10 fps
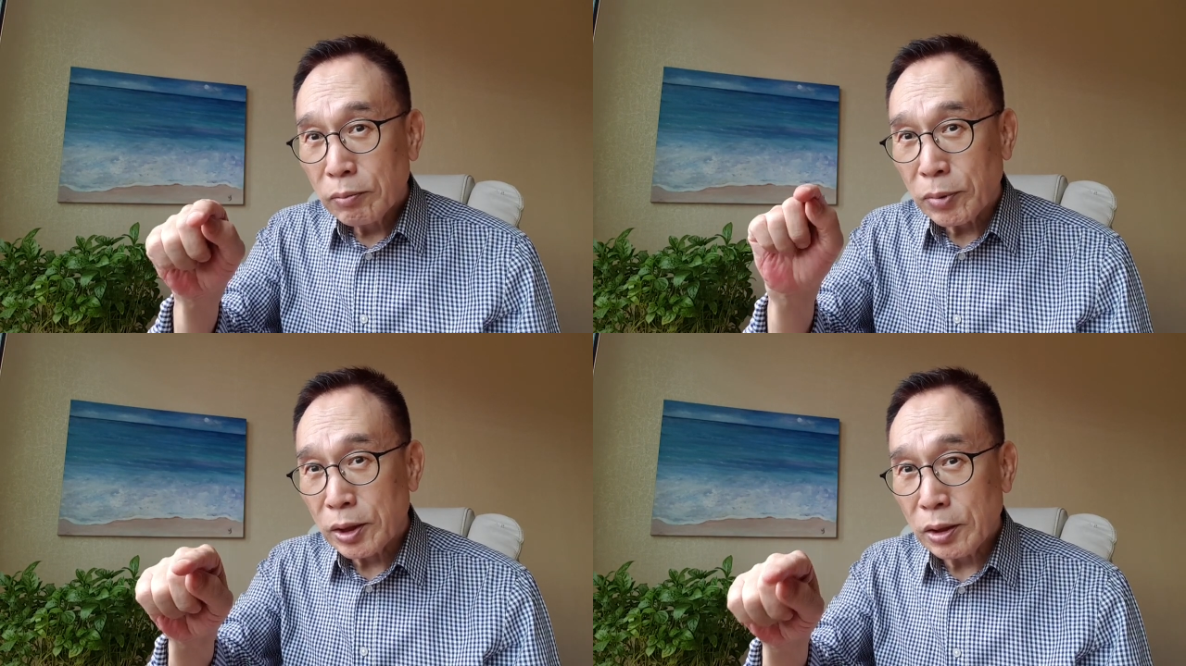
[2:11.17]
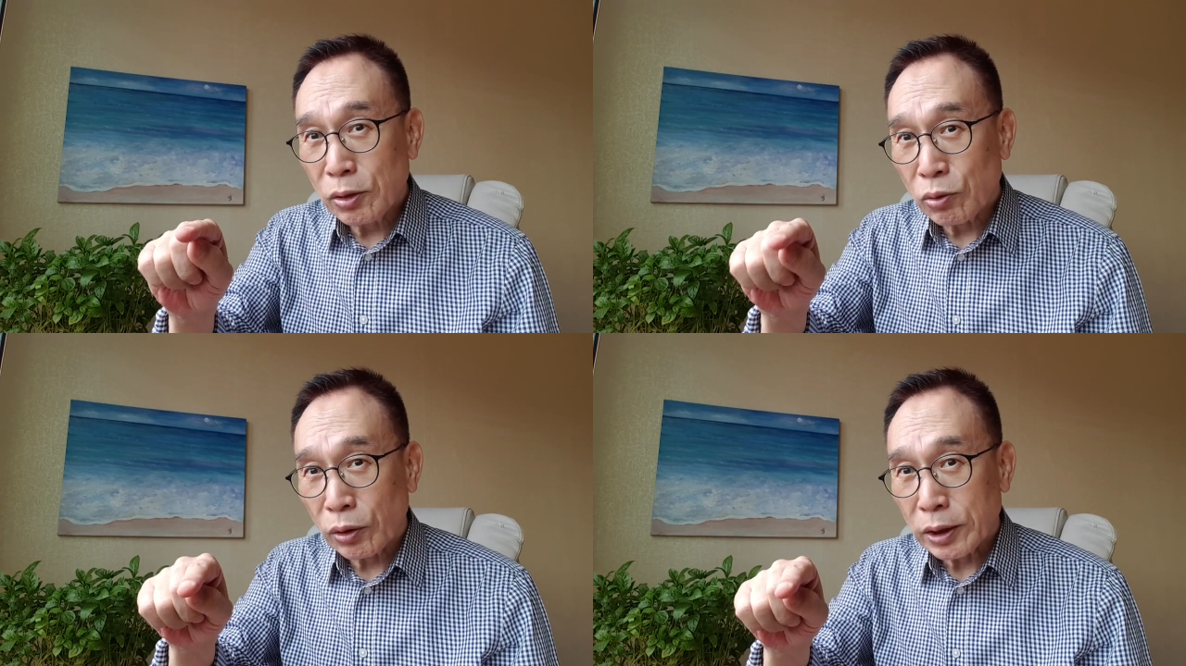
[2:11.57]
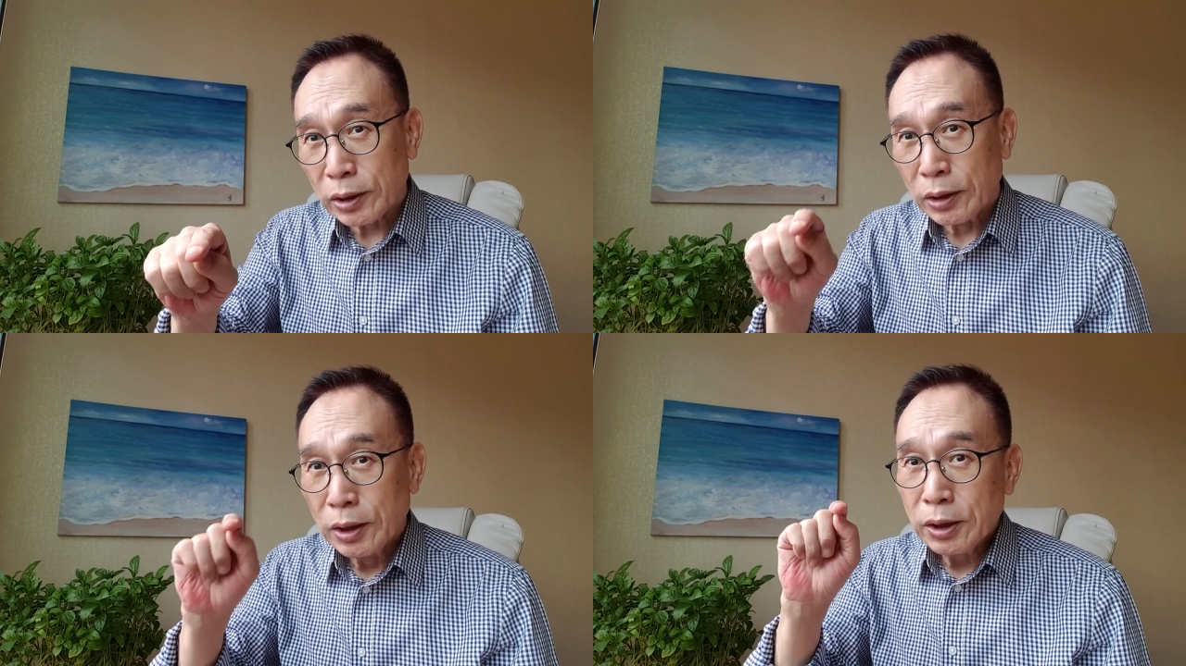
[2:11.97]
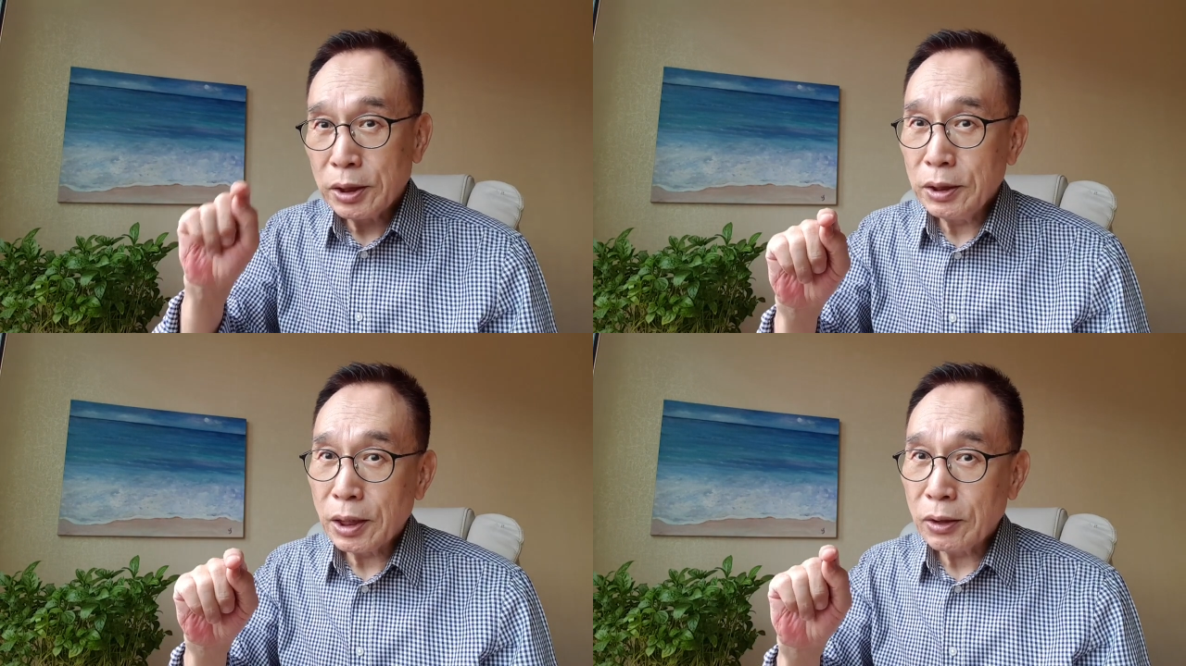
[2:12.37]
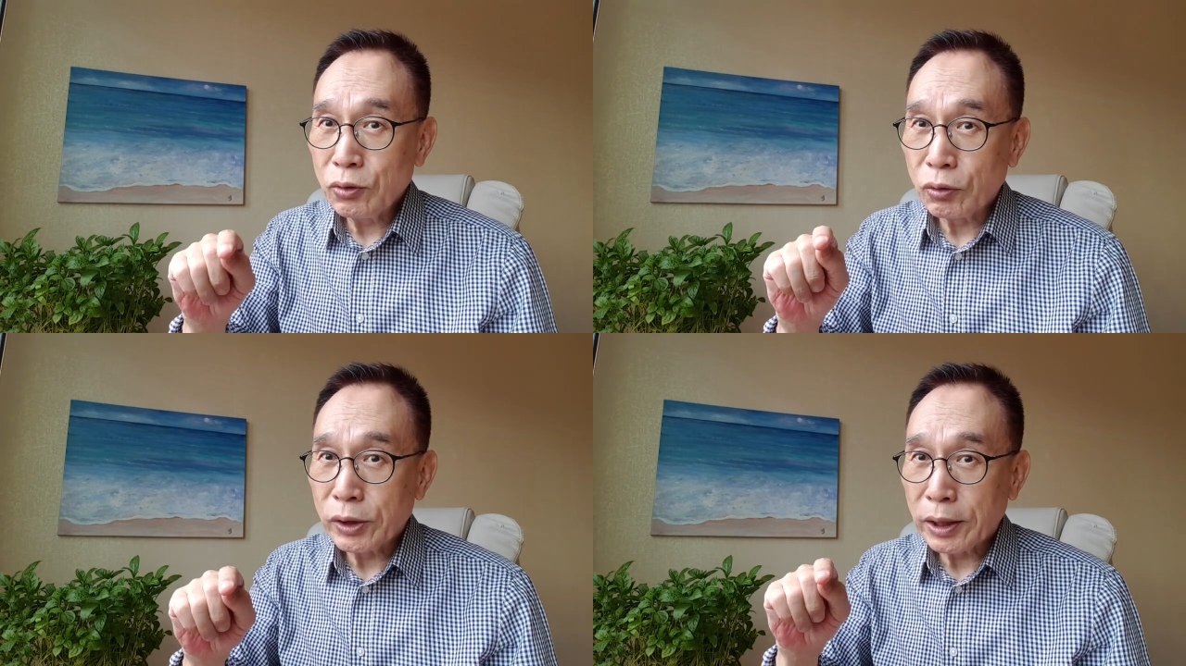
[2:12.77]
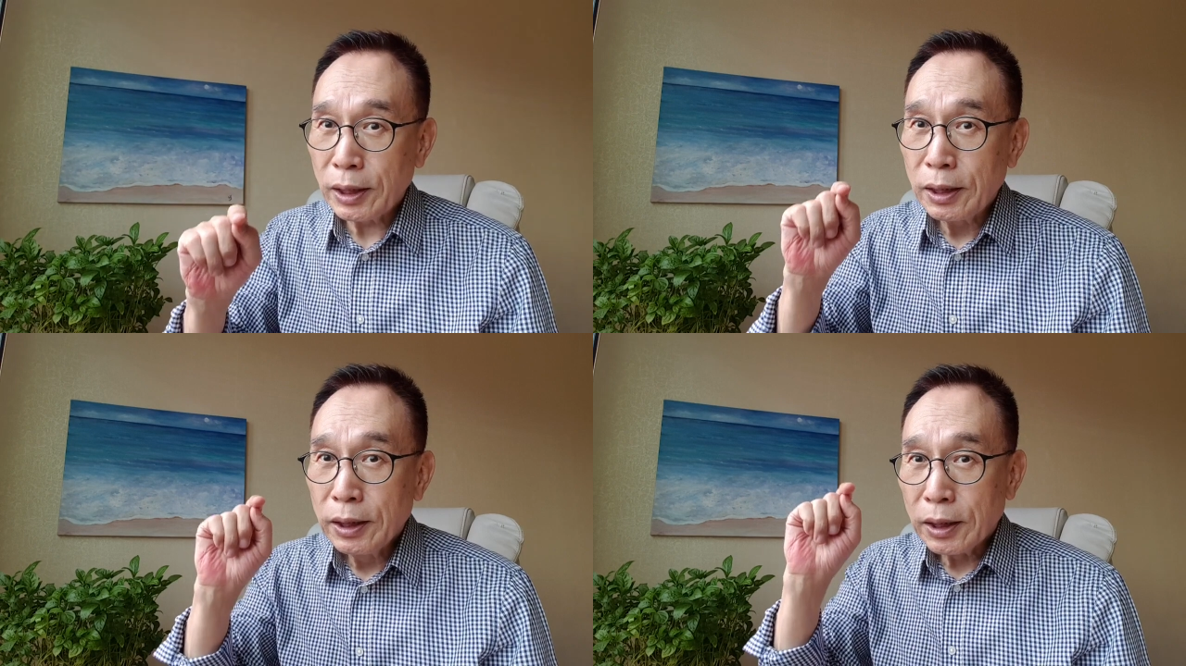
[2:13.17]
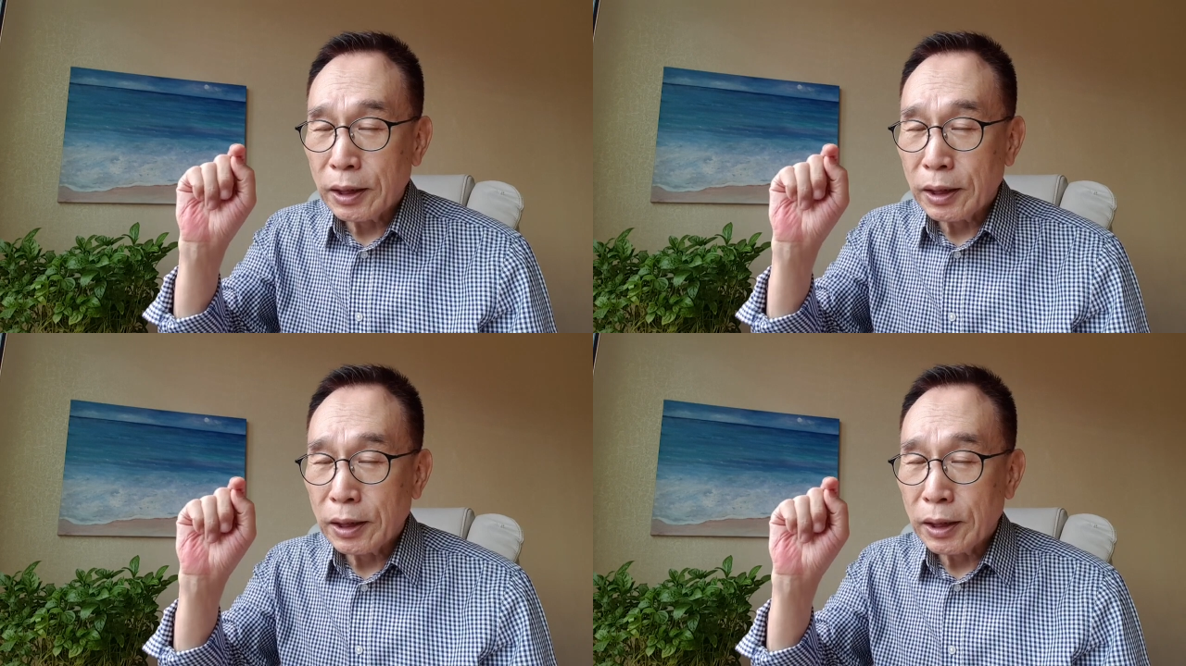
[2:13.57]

메시지를 통해서 신이라는 존재가